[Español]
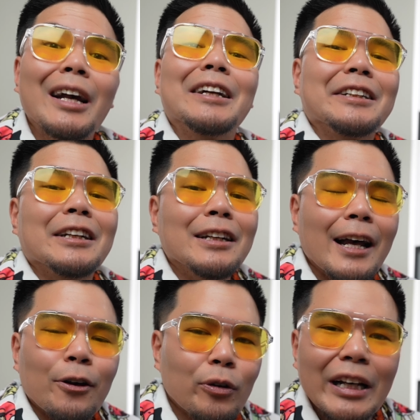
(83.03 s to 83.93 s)
en el
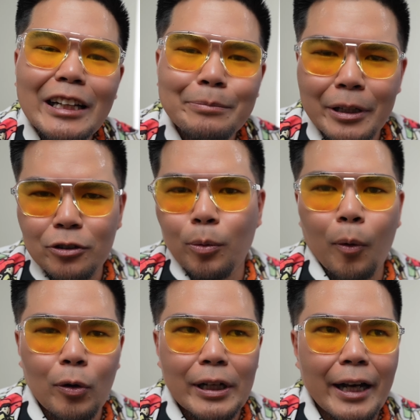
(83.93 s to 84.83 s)
lado gamer
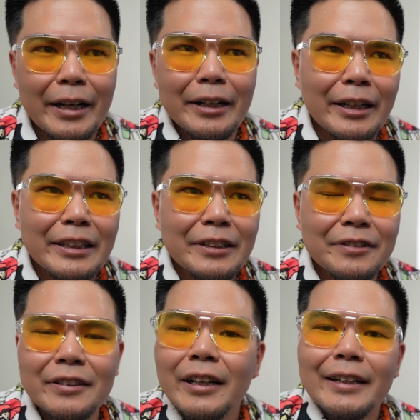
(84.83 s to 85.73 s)
como la
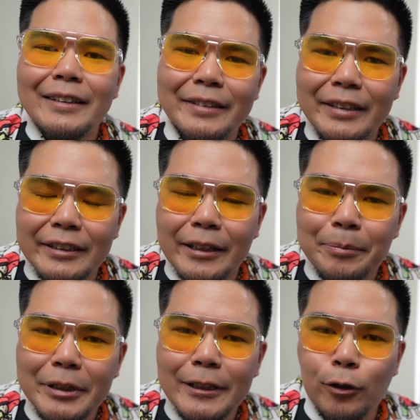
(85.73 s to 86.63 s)
RX
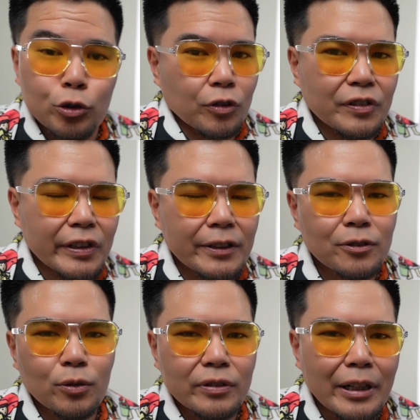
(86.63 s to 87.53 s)

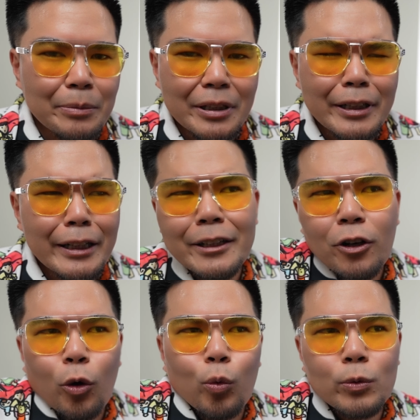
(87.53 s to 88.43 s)
7800 de AMD,
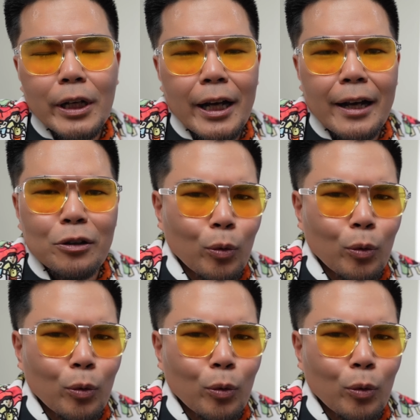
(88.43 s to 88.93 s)
una